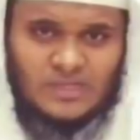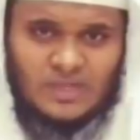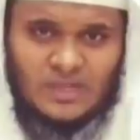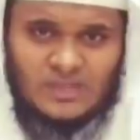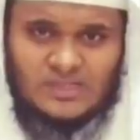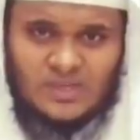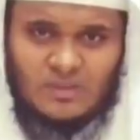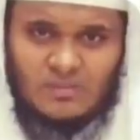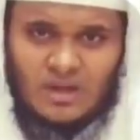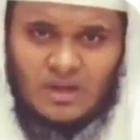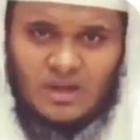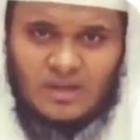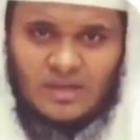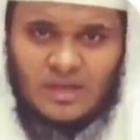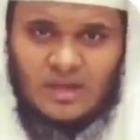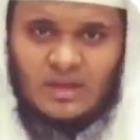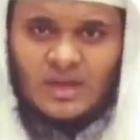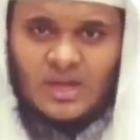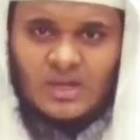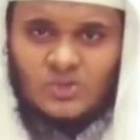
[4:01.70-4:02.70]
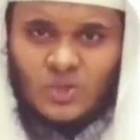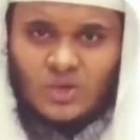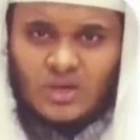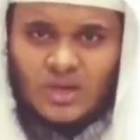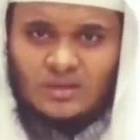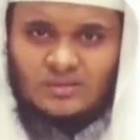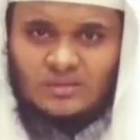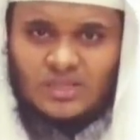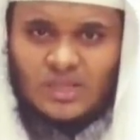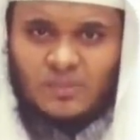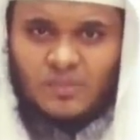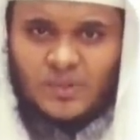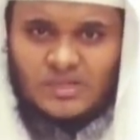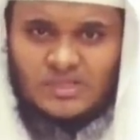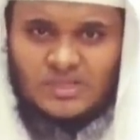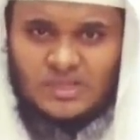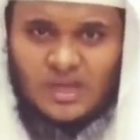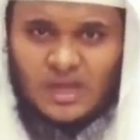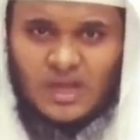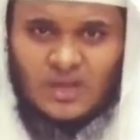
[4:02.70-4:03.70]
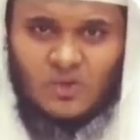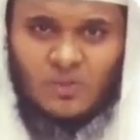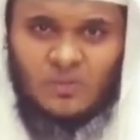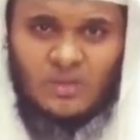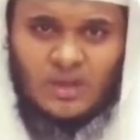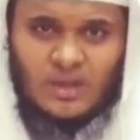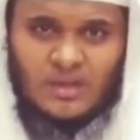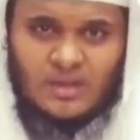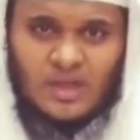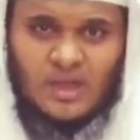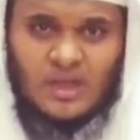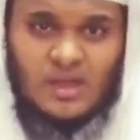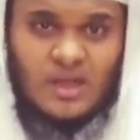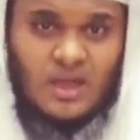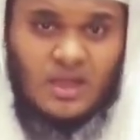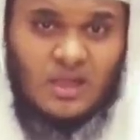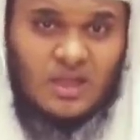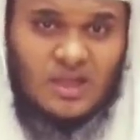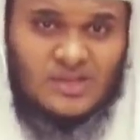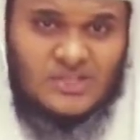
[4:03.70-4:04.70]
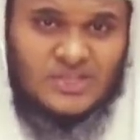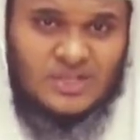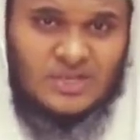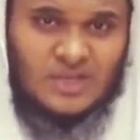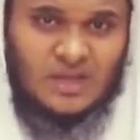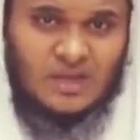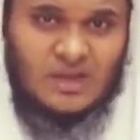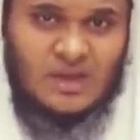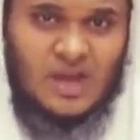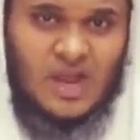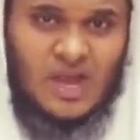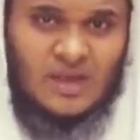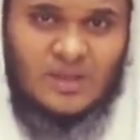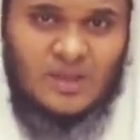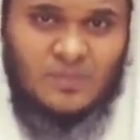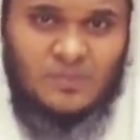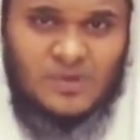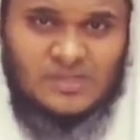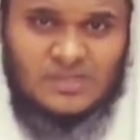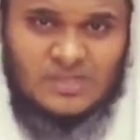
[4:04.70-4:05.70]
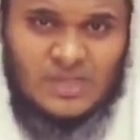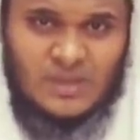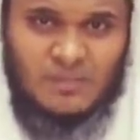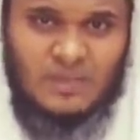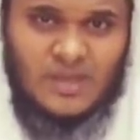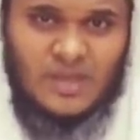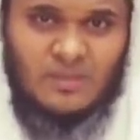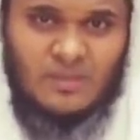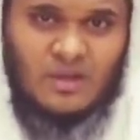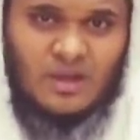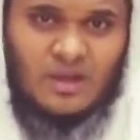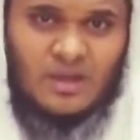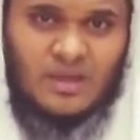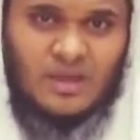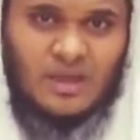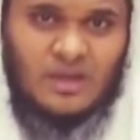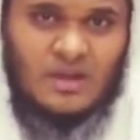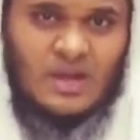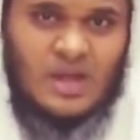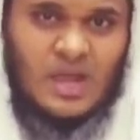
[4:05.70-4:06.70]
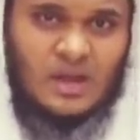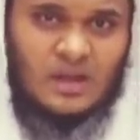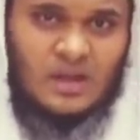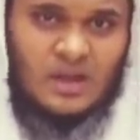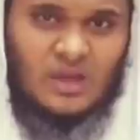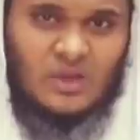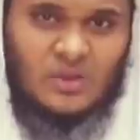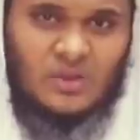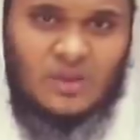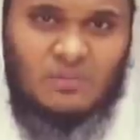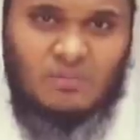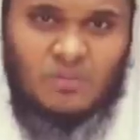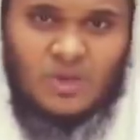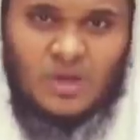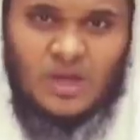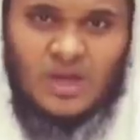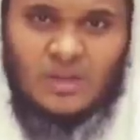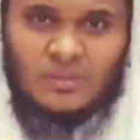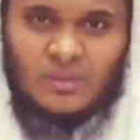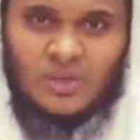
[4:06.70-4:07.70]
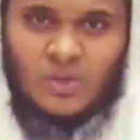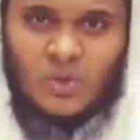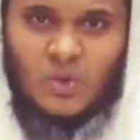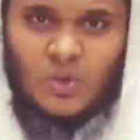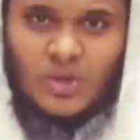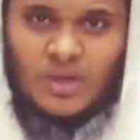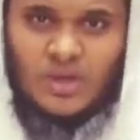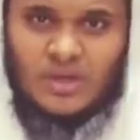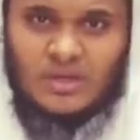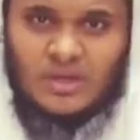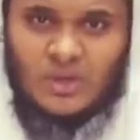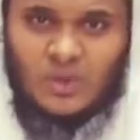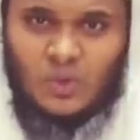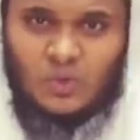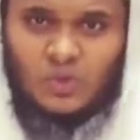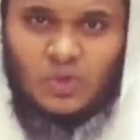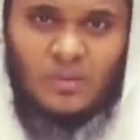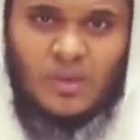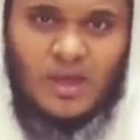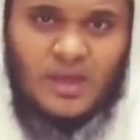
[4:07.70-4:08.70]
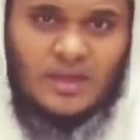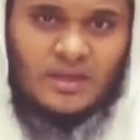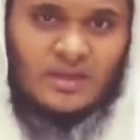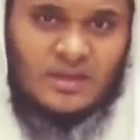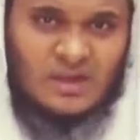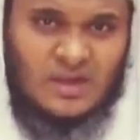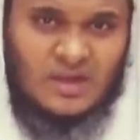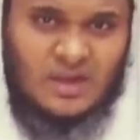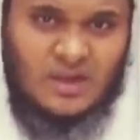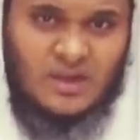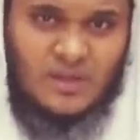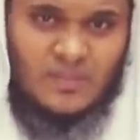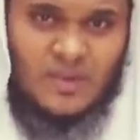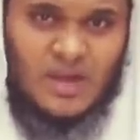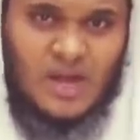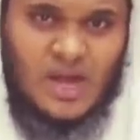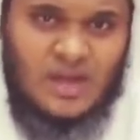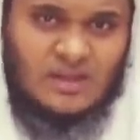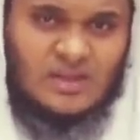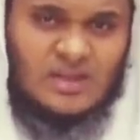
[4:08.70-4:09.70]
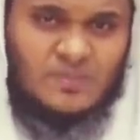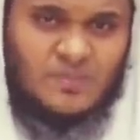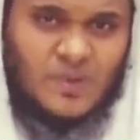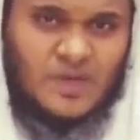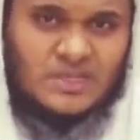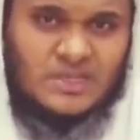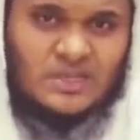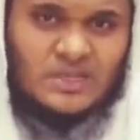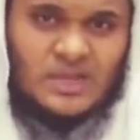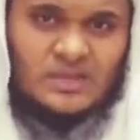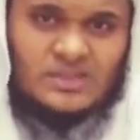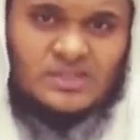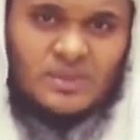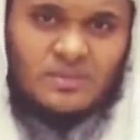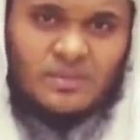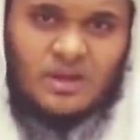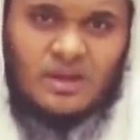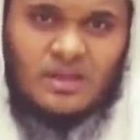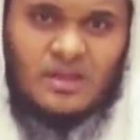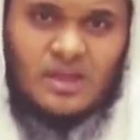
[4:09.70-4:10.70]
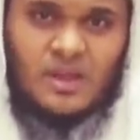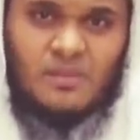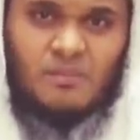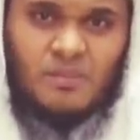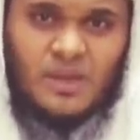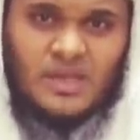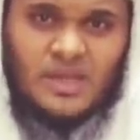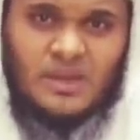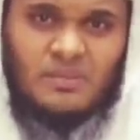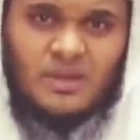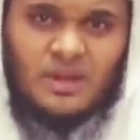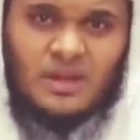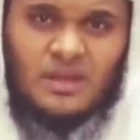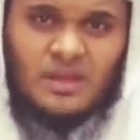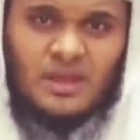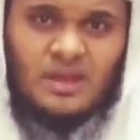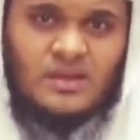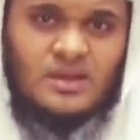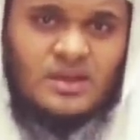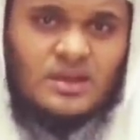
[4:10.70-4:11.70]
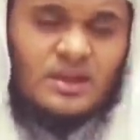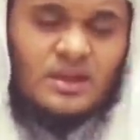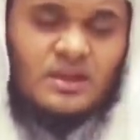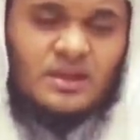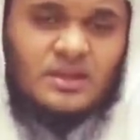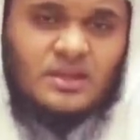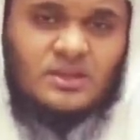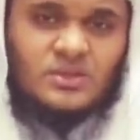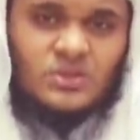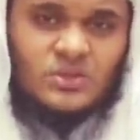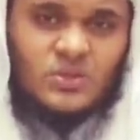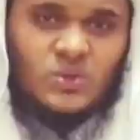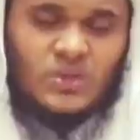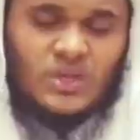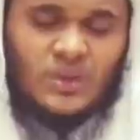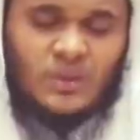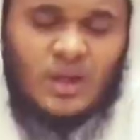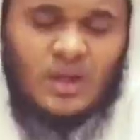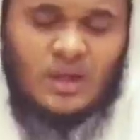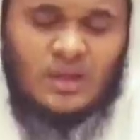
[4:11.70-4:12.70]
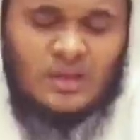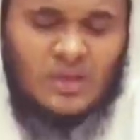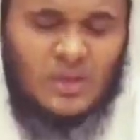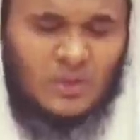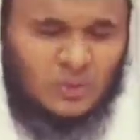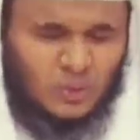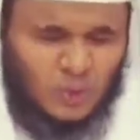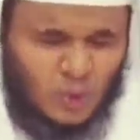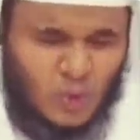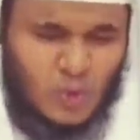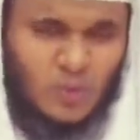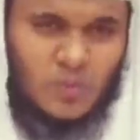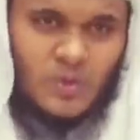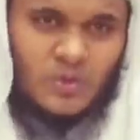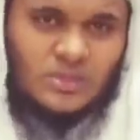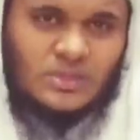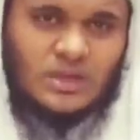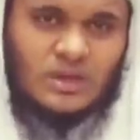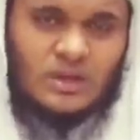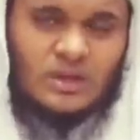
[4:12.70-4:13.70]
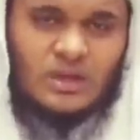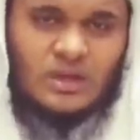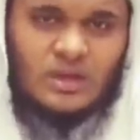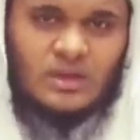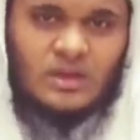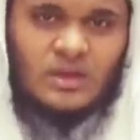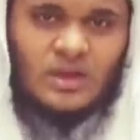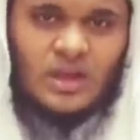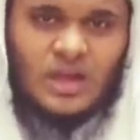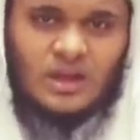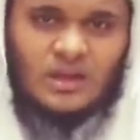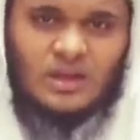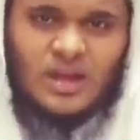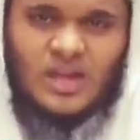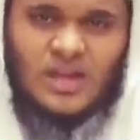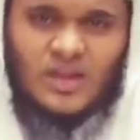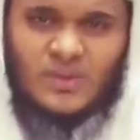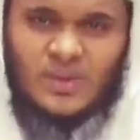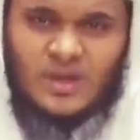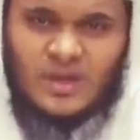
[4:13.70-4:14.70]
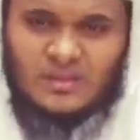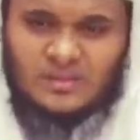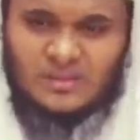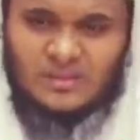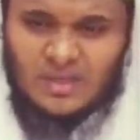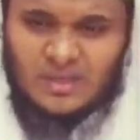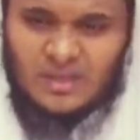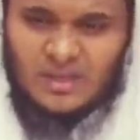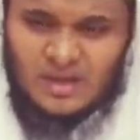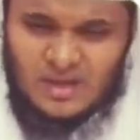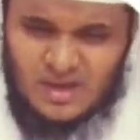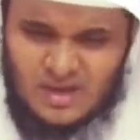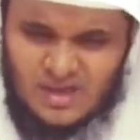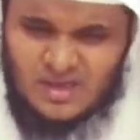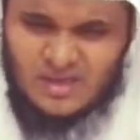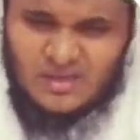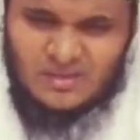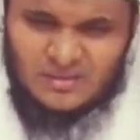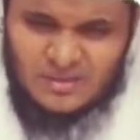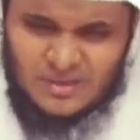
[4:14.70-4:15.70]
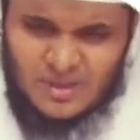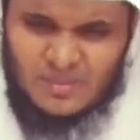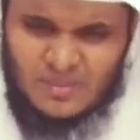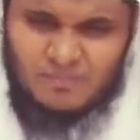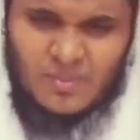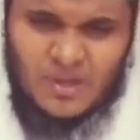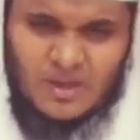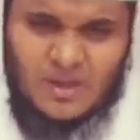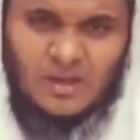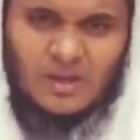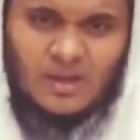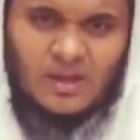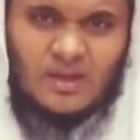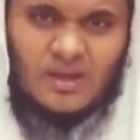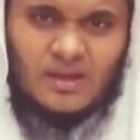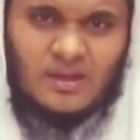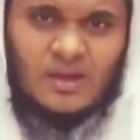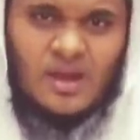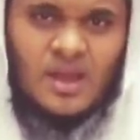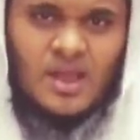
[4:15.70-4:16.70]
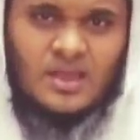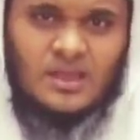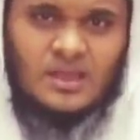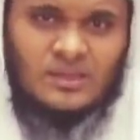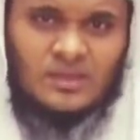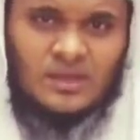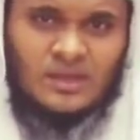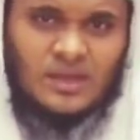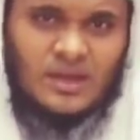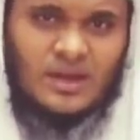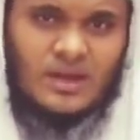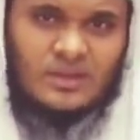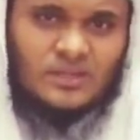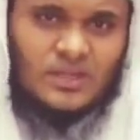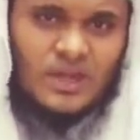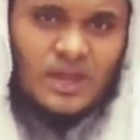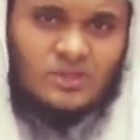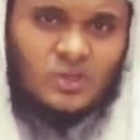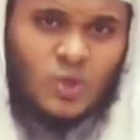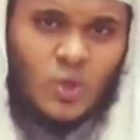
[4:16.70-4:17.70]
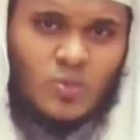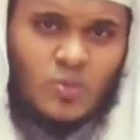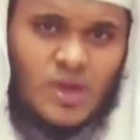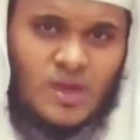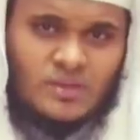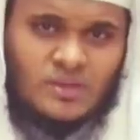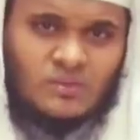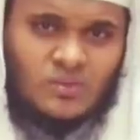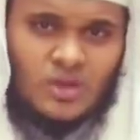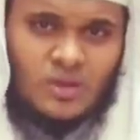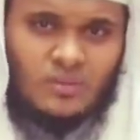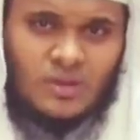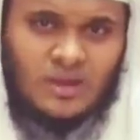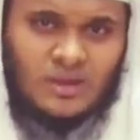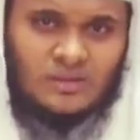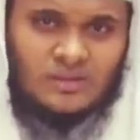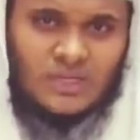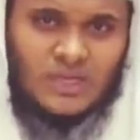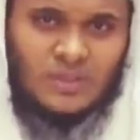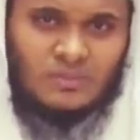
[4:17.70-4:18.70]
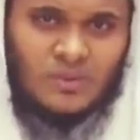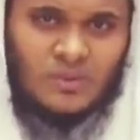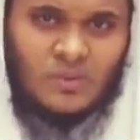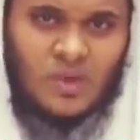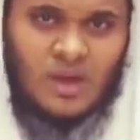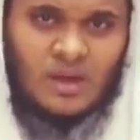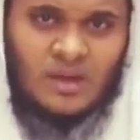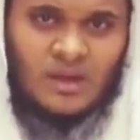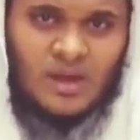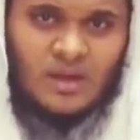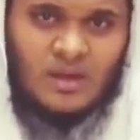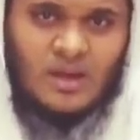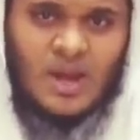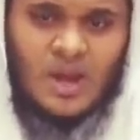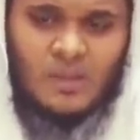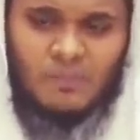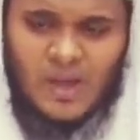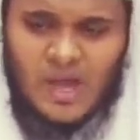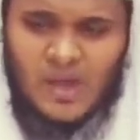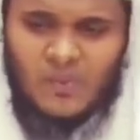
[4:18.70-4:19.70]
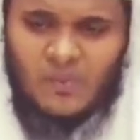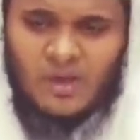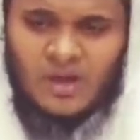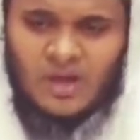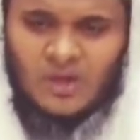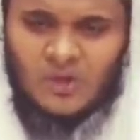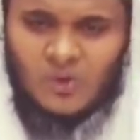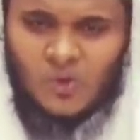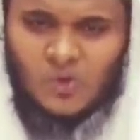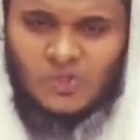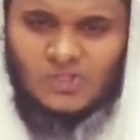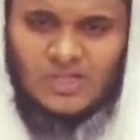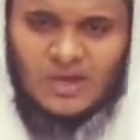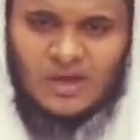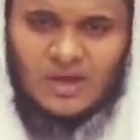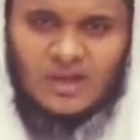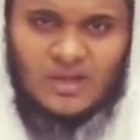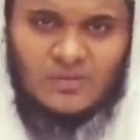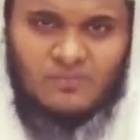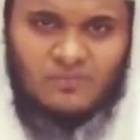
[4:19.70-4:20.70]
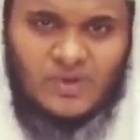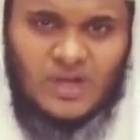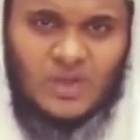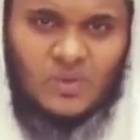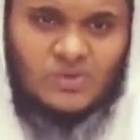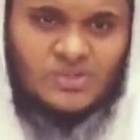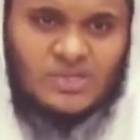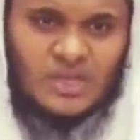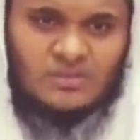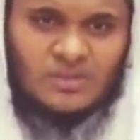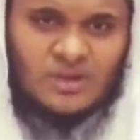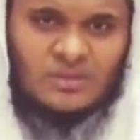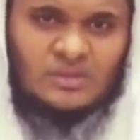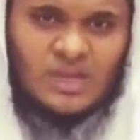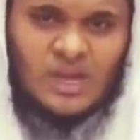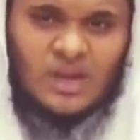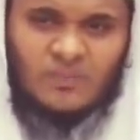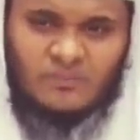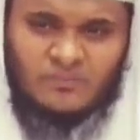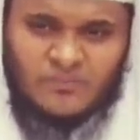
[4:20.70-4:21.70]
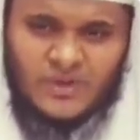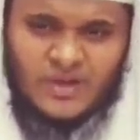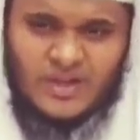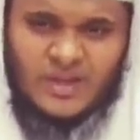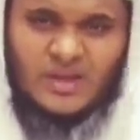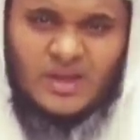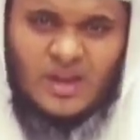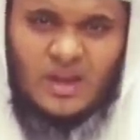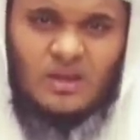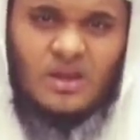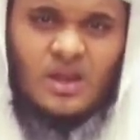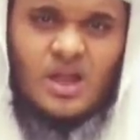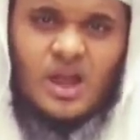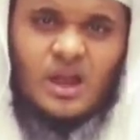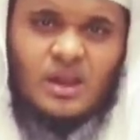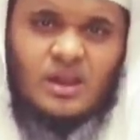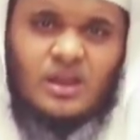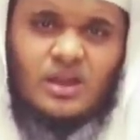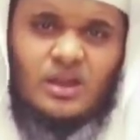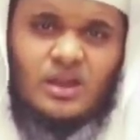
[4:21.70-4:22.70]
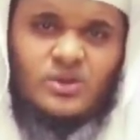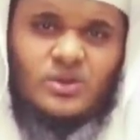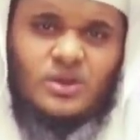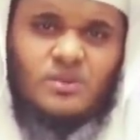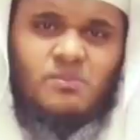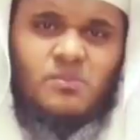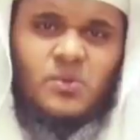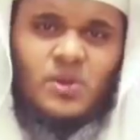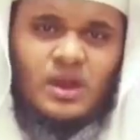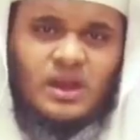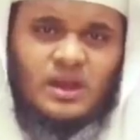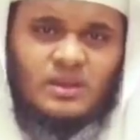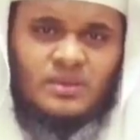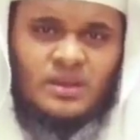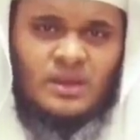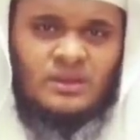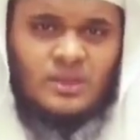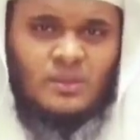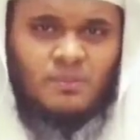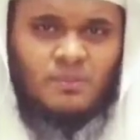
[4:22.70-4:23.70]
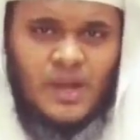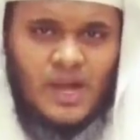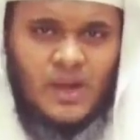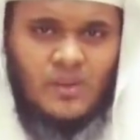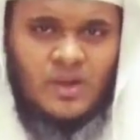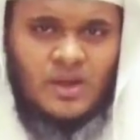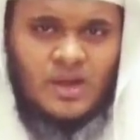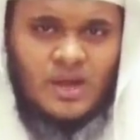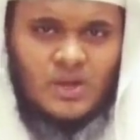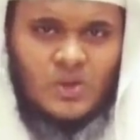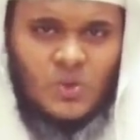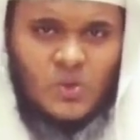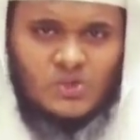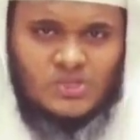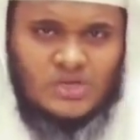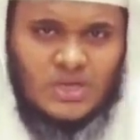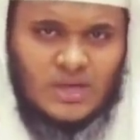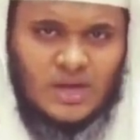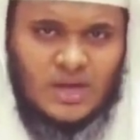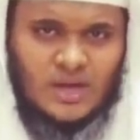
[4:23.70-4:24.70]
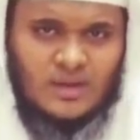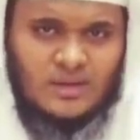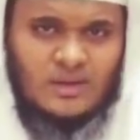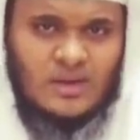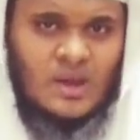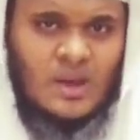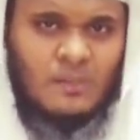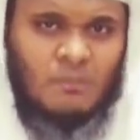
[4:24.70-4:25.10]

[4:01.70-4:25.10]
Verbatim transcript: பற்றி அச்சம் இல்லையா சொர்க்கத்தை பற்றி ஆர்வம் இல்லையா ராஷியா அதை பற்றிய பயம் இல்லையா அல்லாஹ் ரப்புல் ஆலமின் கூறுகின்ற என்று நரகம் அதை பற்றி அச்சம் இல்லையா பயம் இல்லையா கண்ணியத்துக்குரியவர்களே தூபு இலல்லா அல்லாஹ்விடத்திலே ஆஹித ரப்பக்கல் ஆன் இந்த நேரத்திலே தௌபாவின் மூலமாக திரும்பி வாருங்கள் பாவங்கள் குற்றங்கள் எவ்வளவு செய்திருந்தாலும் விடுங்கள் அல்லாஹ் ரப்புல் ஆலமில் அந்த பாவங்கள் குற்றங்களை